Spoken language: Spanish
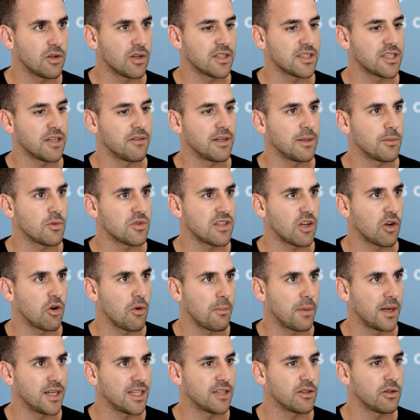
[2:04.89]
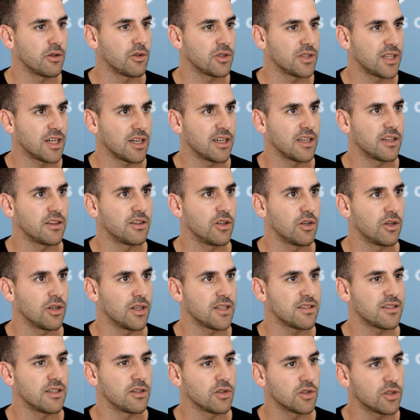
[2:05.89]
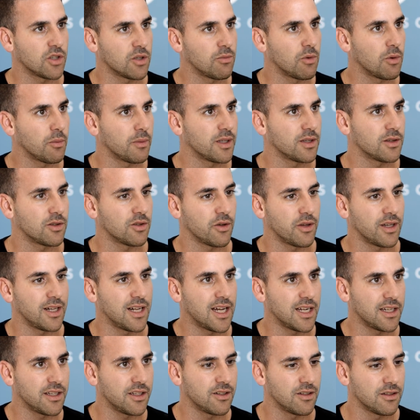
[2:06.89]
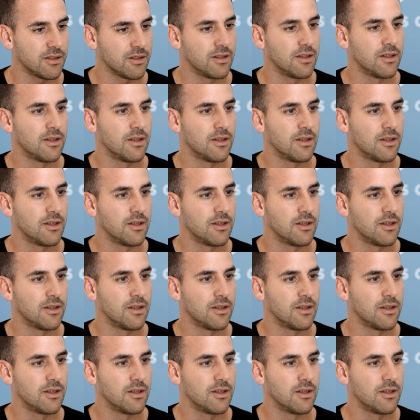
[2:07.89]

que ya venimos acompañando de otras gestiones en otros momentos del año,